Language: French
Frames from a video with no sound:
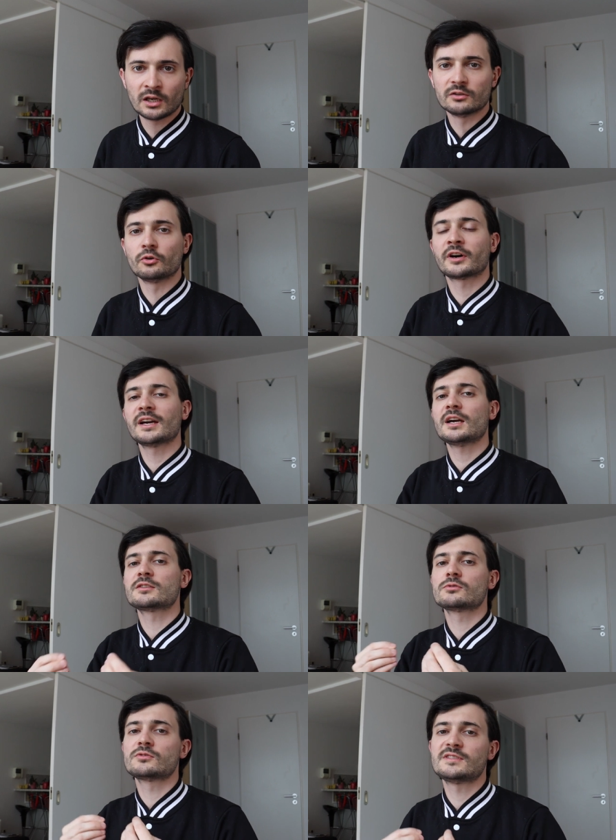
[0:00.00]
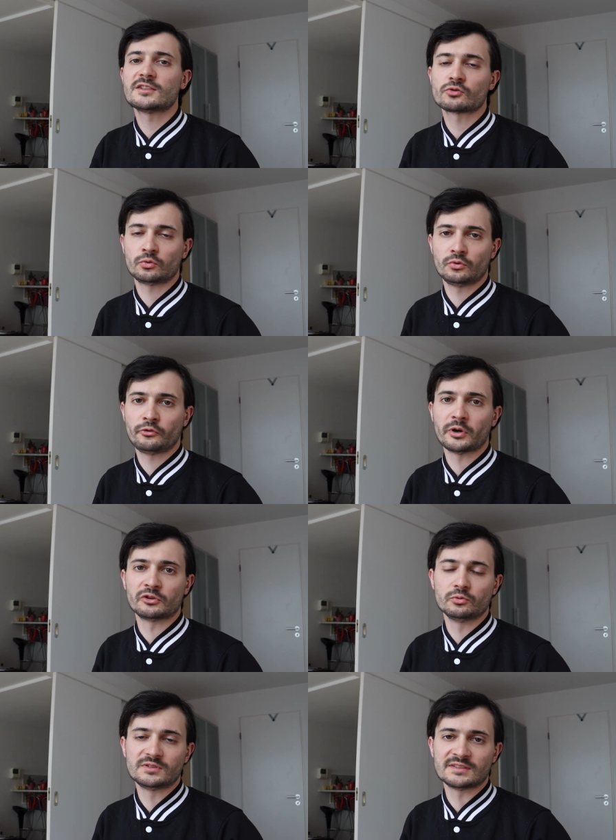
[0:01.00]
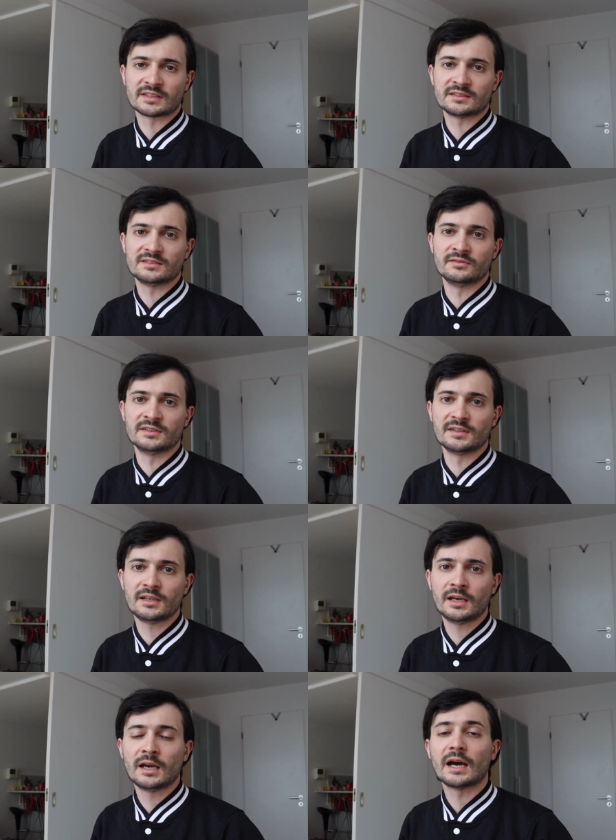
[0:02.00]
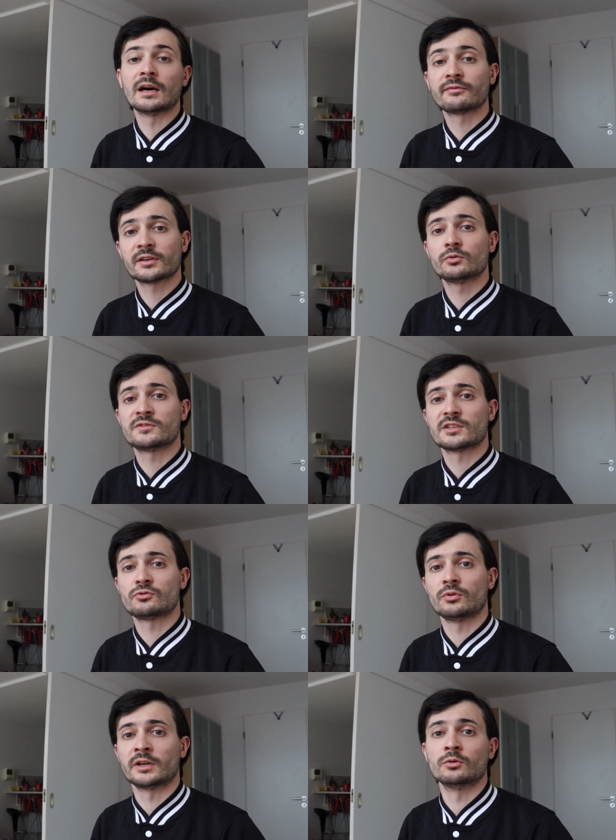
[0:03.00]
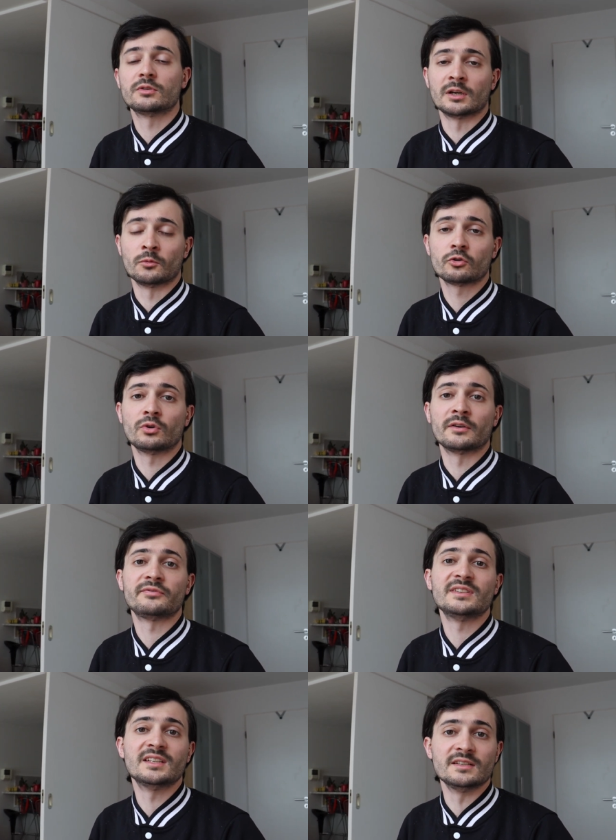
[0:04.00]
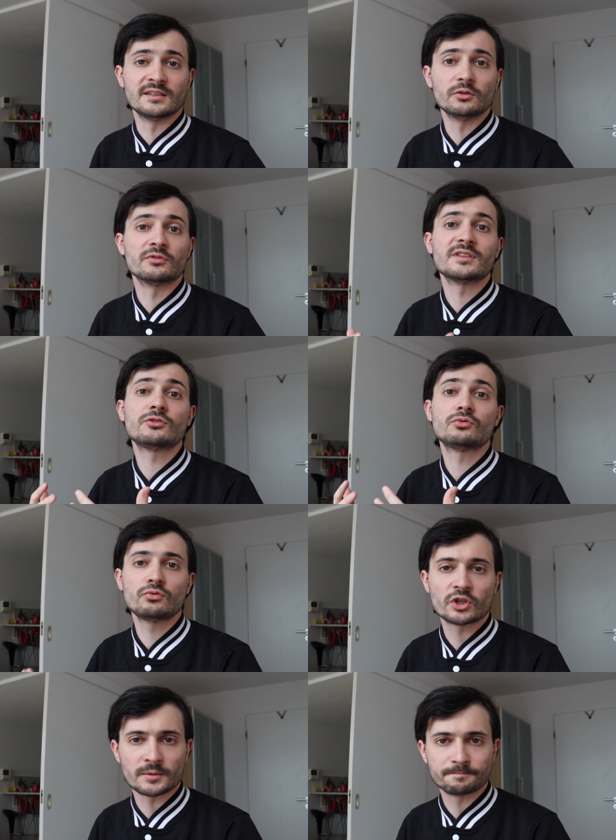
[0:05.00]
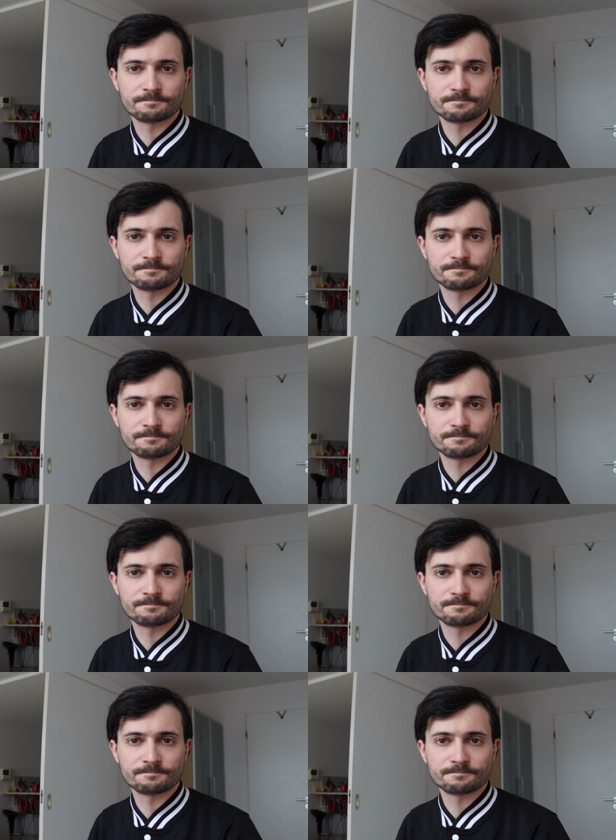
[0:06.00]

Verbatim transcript: de réassocier son neveu à toutes ses activités afin de s'assurer notamment de la fidélité de ses sujets.